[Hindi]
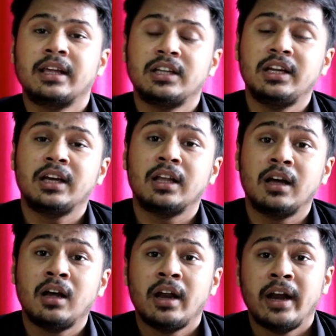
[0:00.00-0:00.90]
कितने
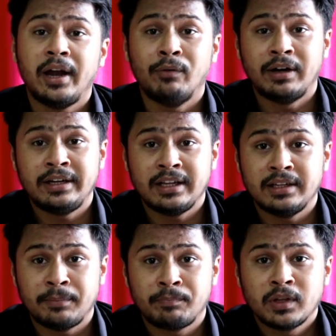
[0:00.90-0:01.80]
ज़्यादा एडवांटेज
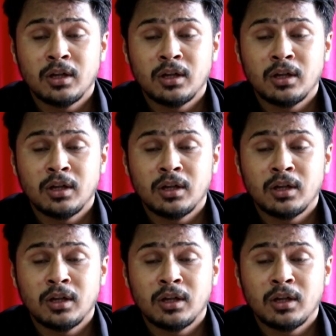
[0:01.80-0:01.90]
हैं